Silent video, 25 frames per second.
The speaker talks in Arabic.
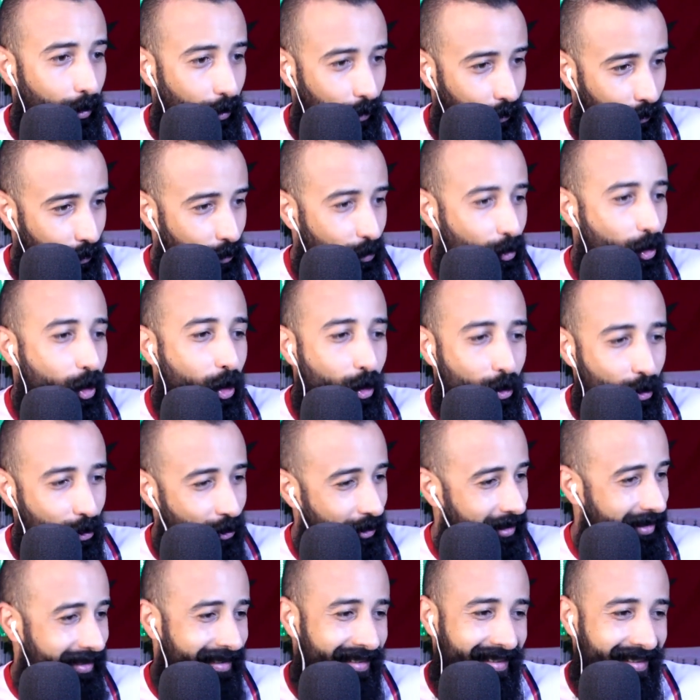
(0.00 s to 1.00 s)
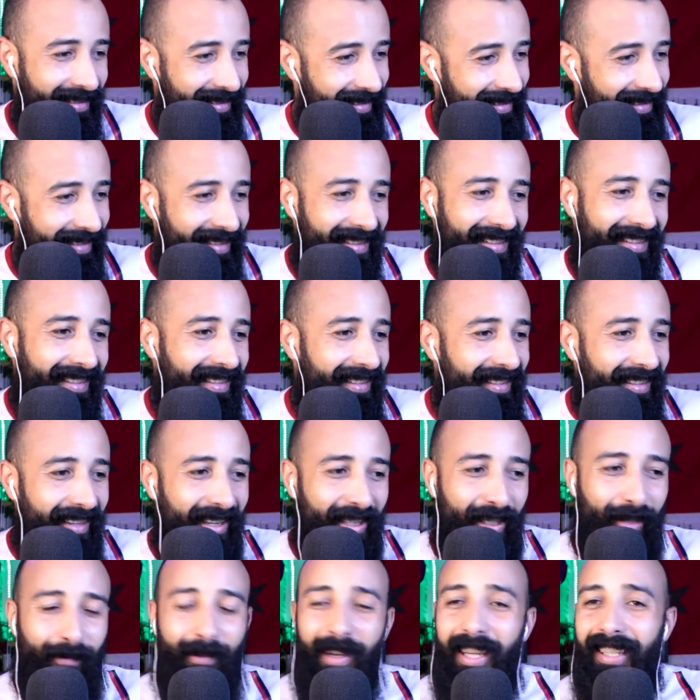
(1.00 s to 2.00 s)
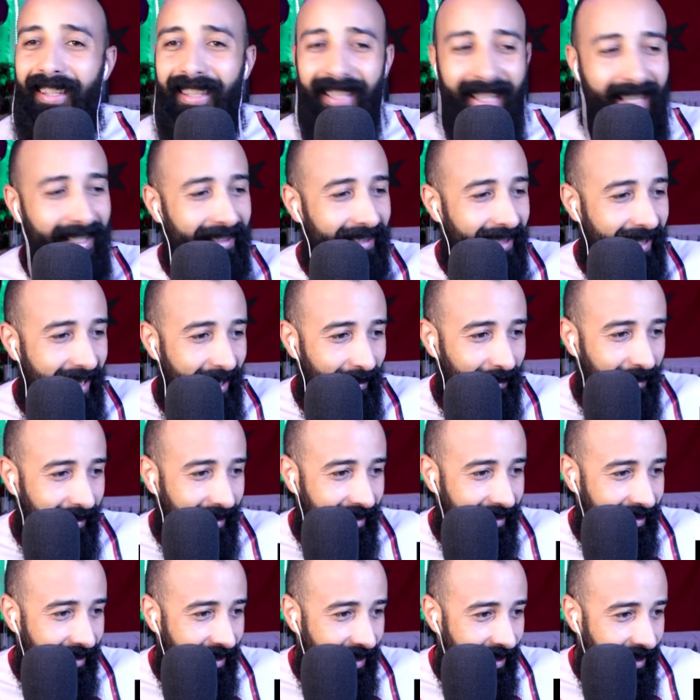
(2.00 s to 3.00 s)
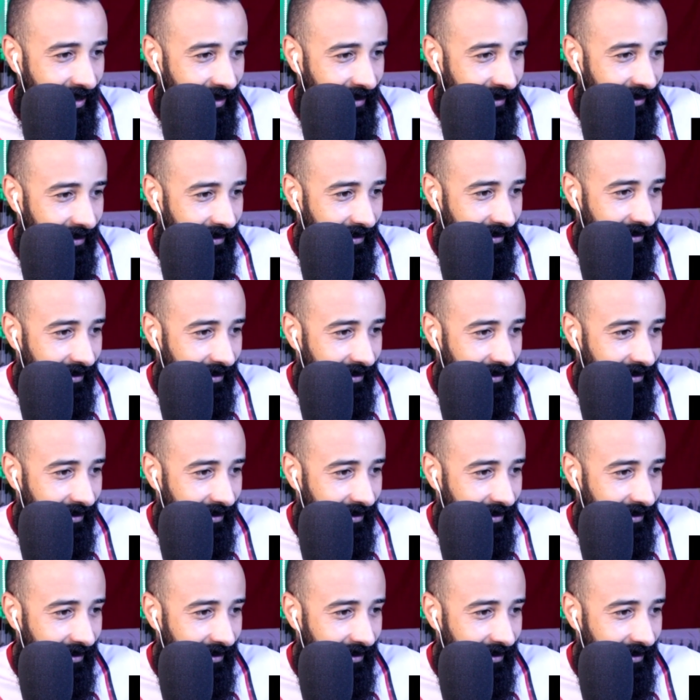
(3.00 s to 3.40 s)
تصوم عجبتني هذا نعاود نرجعها